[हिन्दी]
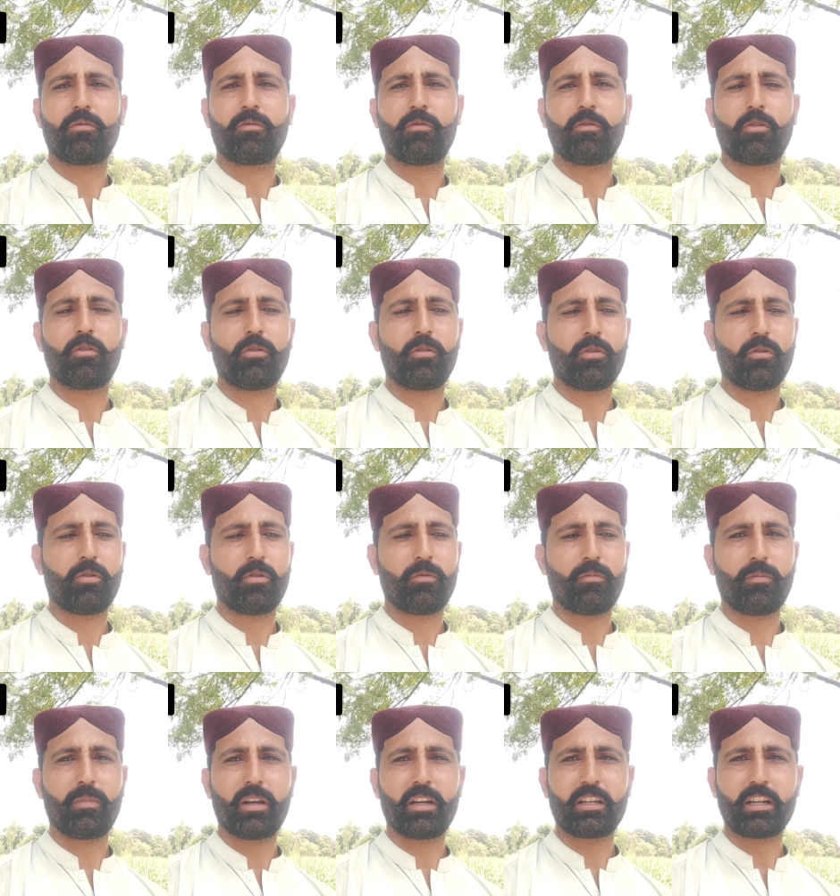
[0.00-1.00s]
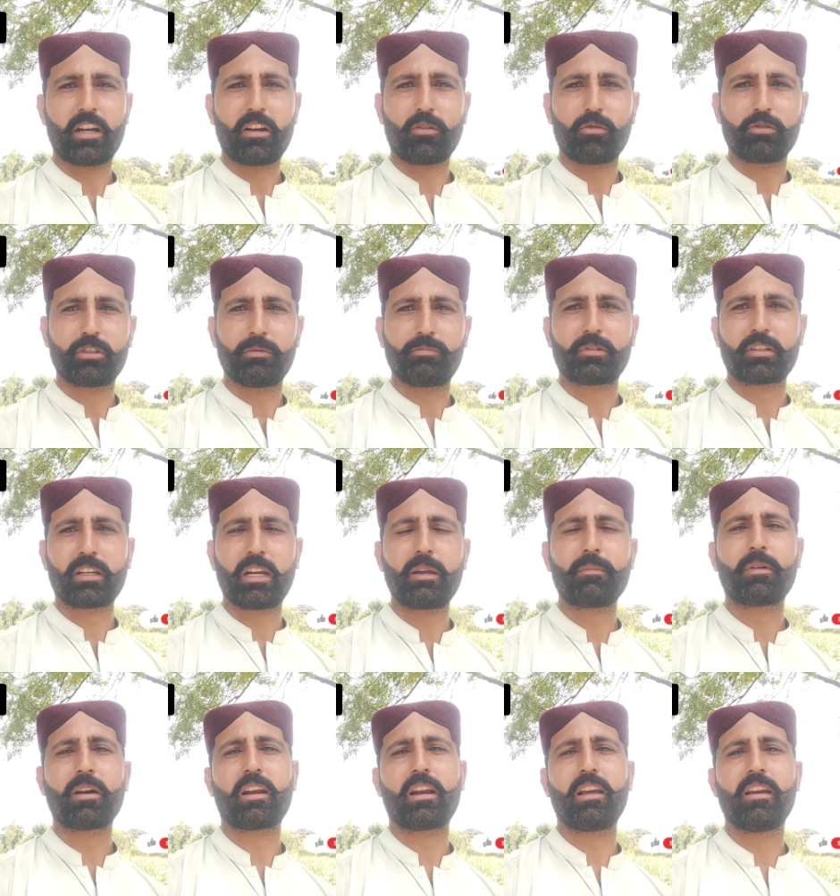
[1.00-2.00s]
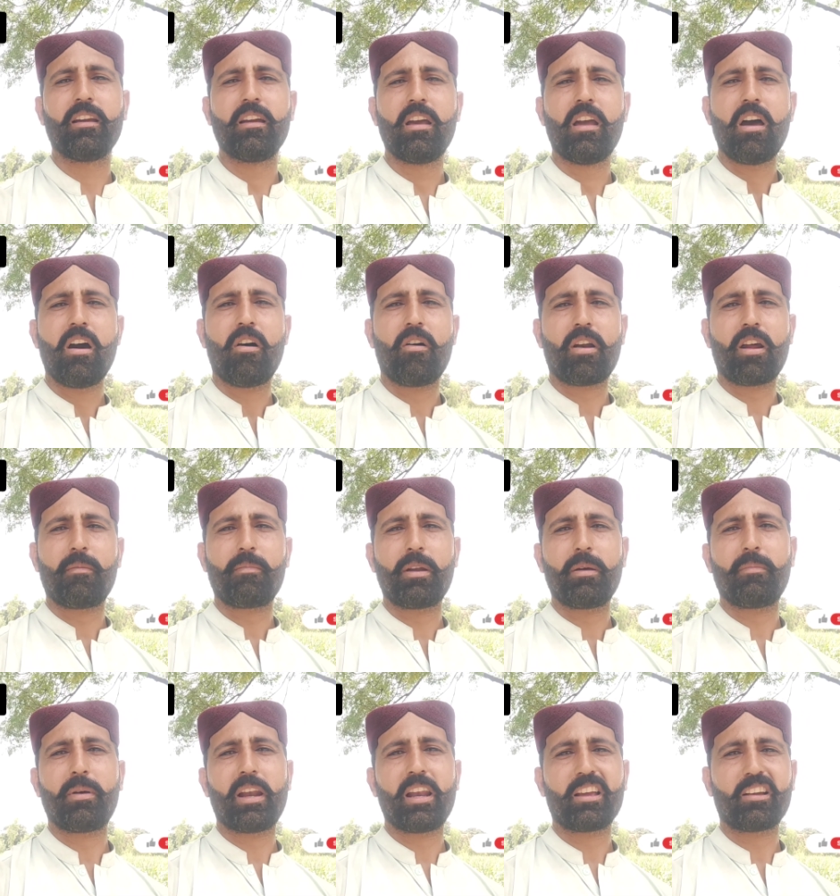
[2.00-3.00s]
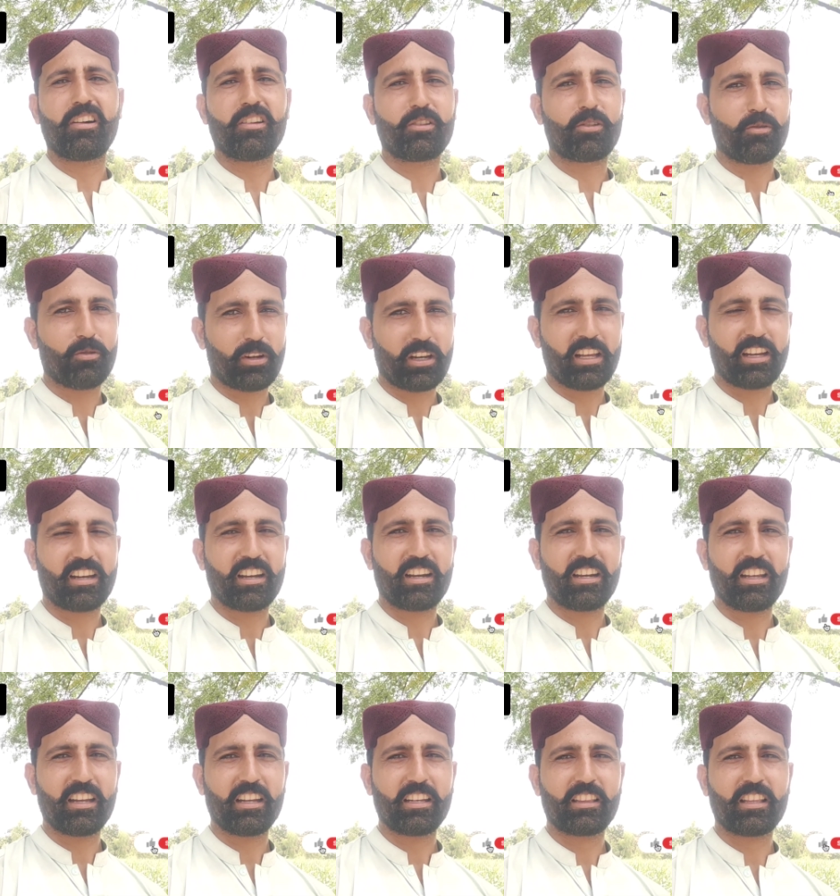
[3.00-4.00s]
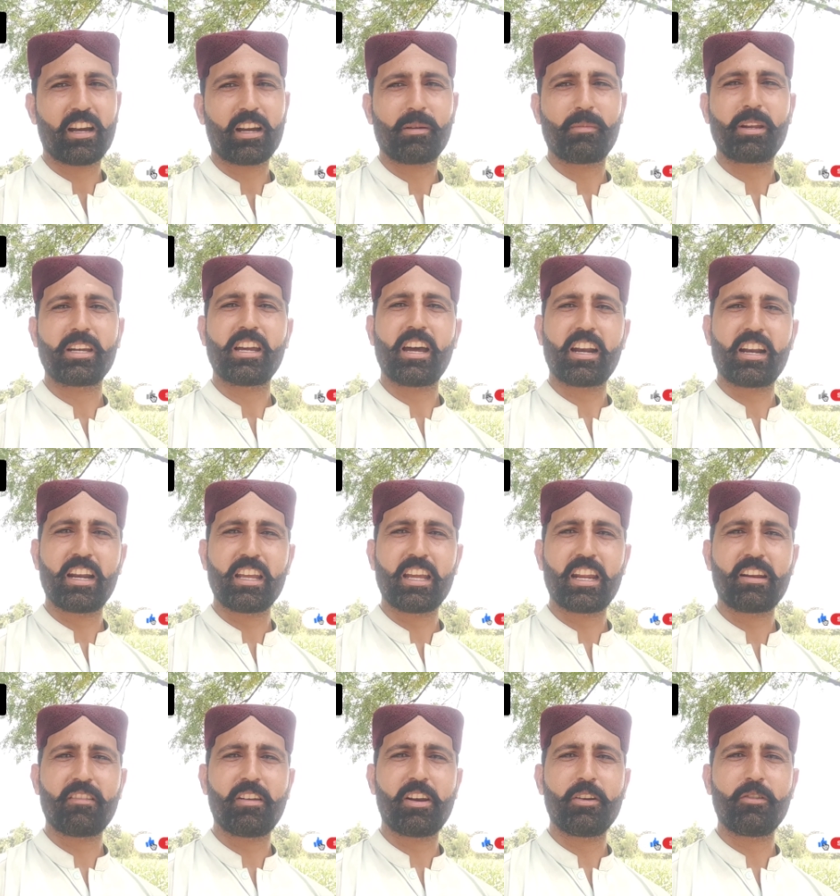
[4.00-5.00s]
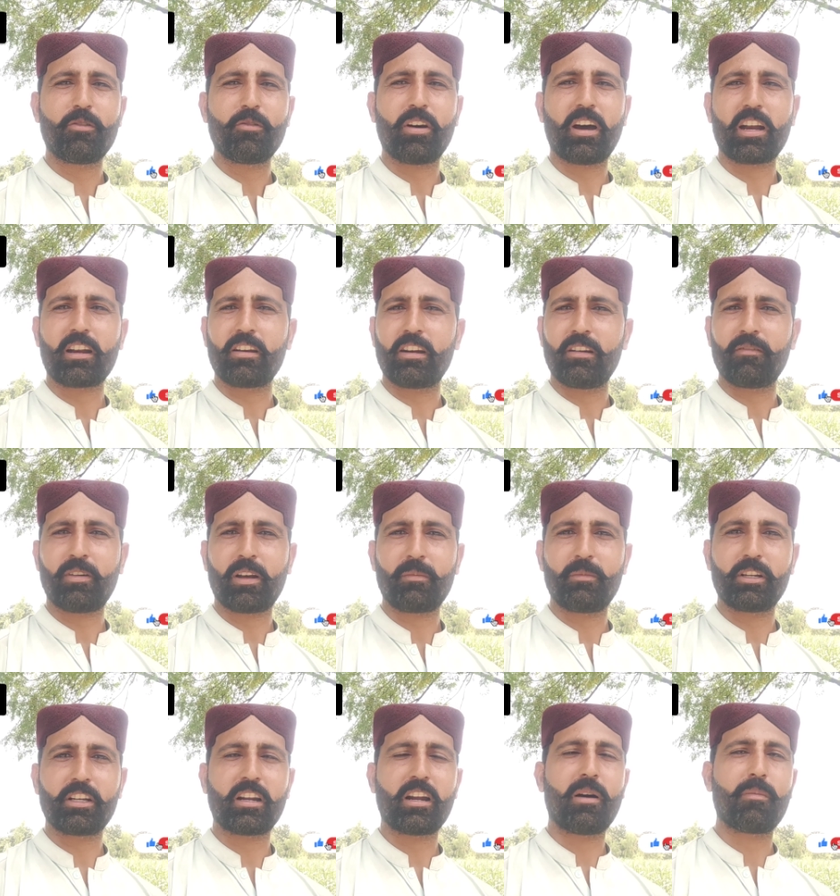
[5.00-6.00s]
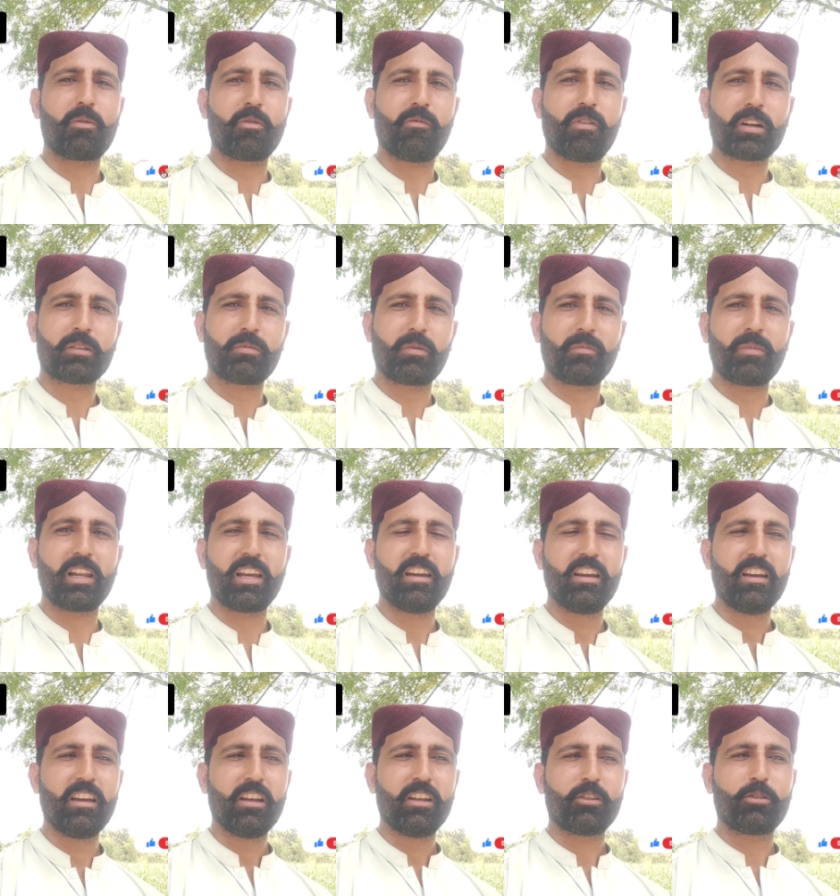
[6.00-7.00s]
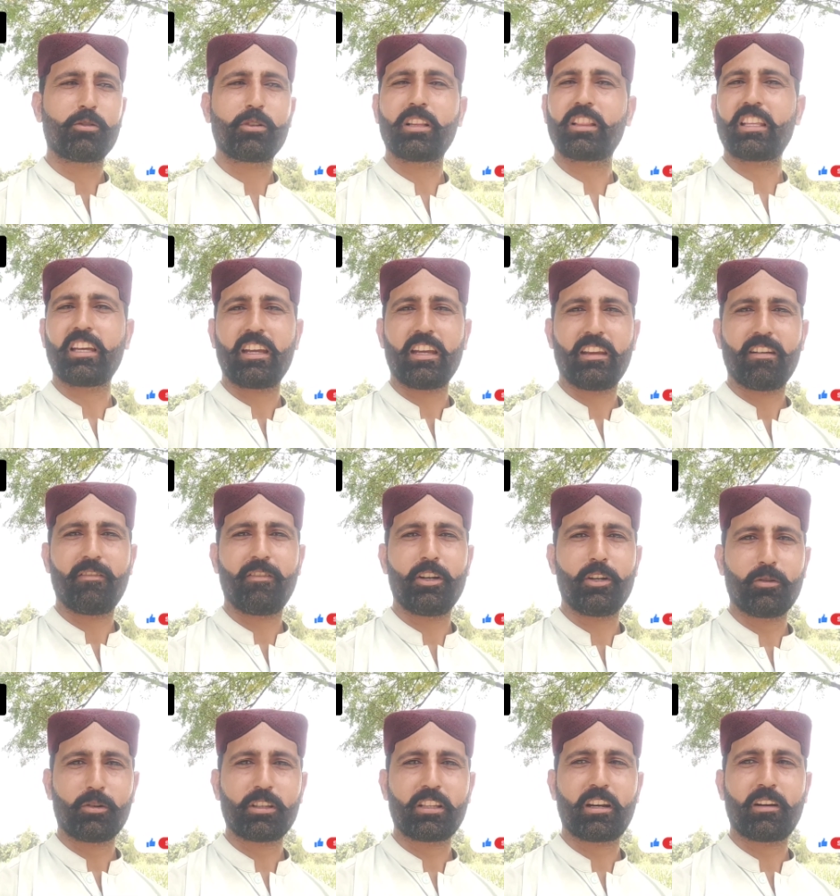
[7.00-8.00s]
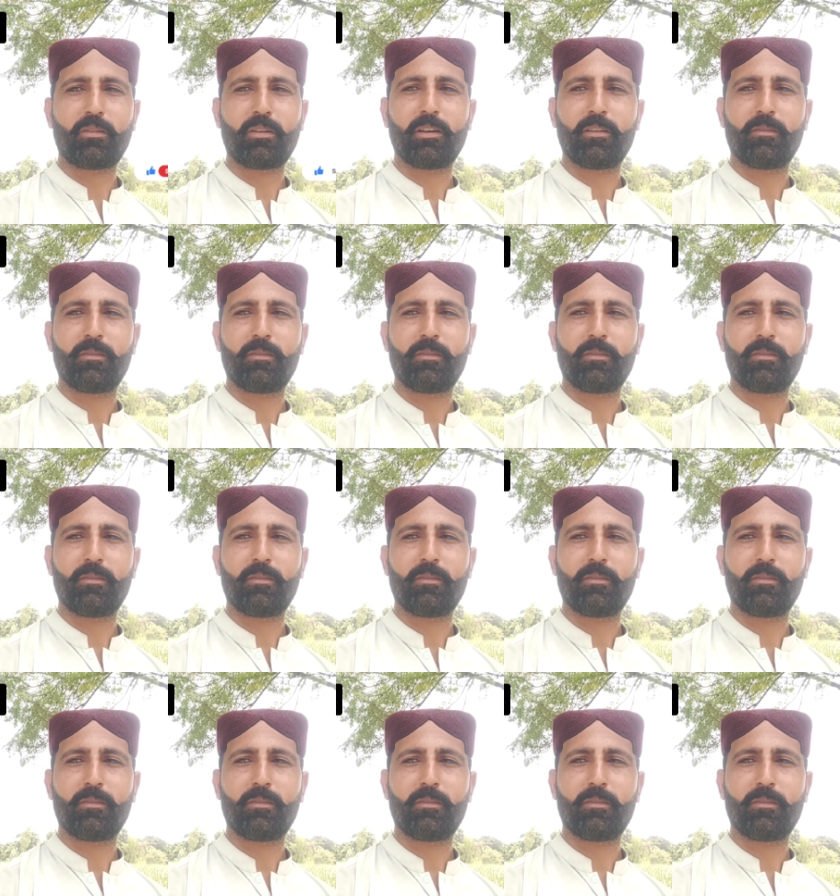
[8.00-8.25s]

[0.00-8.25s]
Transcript: वो मेरे चैनल को सब्सक्राइब कर लें और आपने बेल आइकॉन ज़रूर क्लिक करनी है ताकि मेरी हर नई आने वाली वीडियो हर नई इन्फॉर्मेशन आपको वक्त पर मिले तो चलते हैं वीडियो की तरफ